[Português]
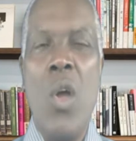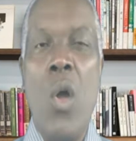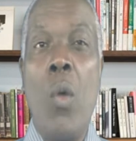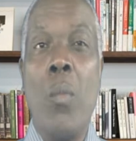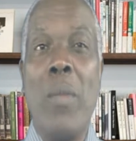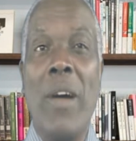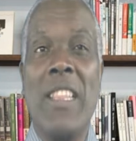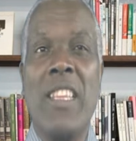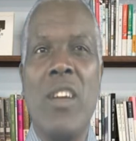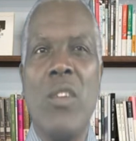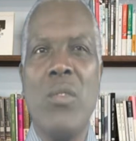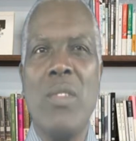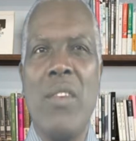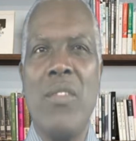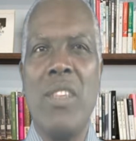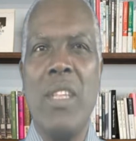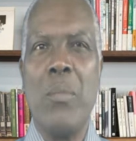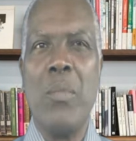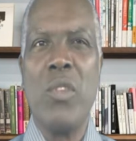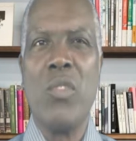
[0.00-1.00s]
o padrão da
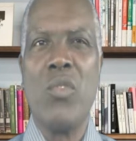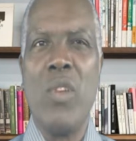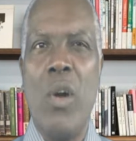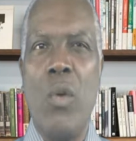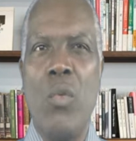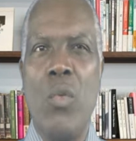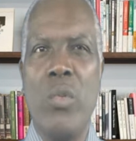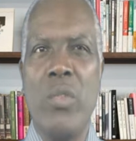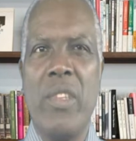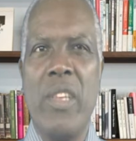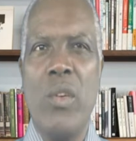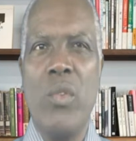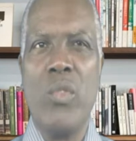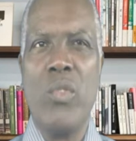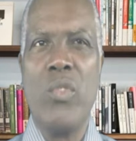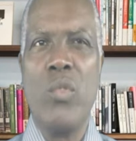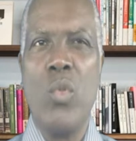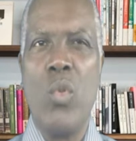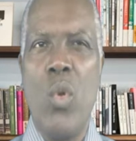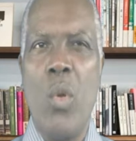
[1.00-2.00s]
vida pessoal com
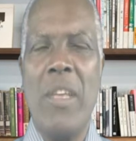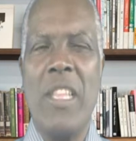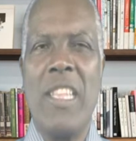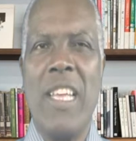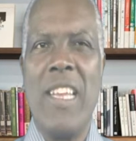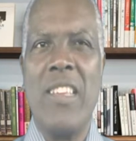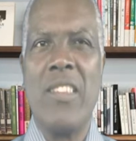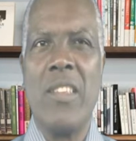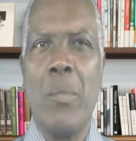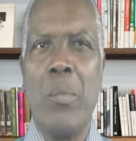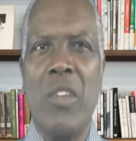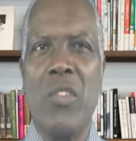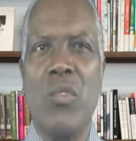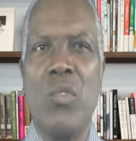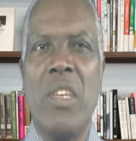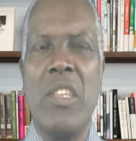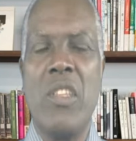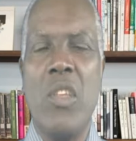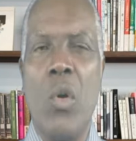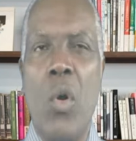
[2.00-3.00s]
Deus do comentarista,
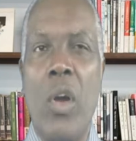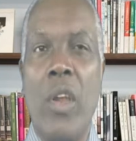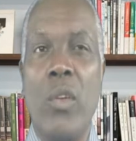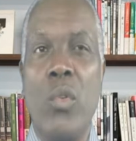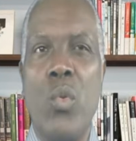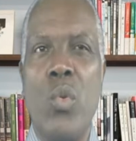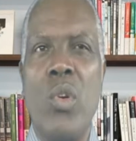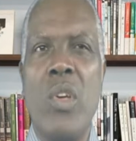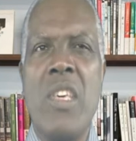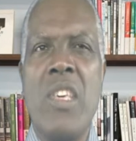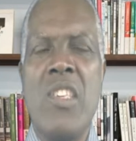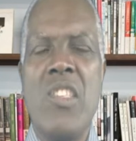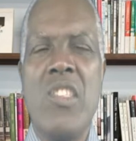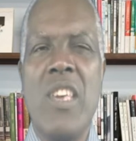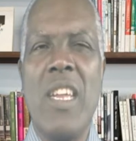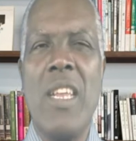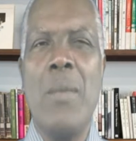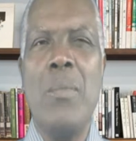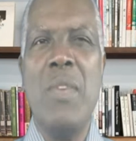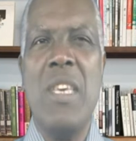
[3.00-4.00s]
pastor e teólogo
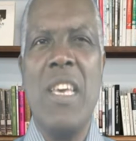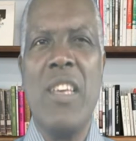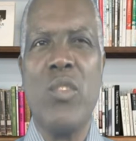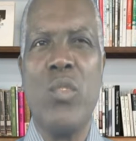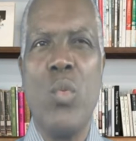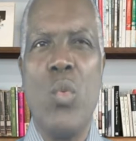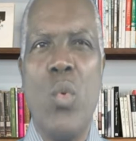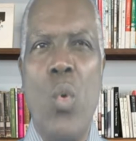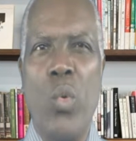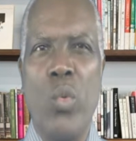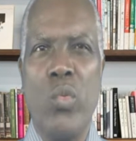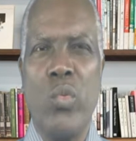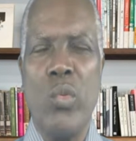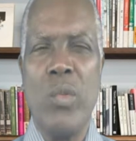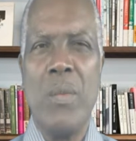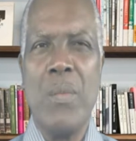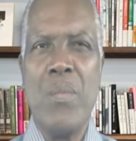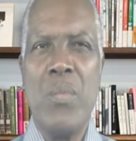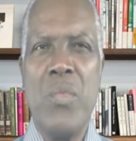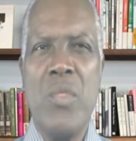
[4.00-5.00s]
Jeremias do Couto.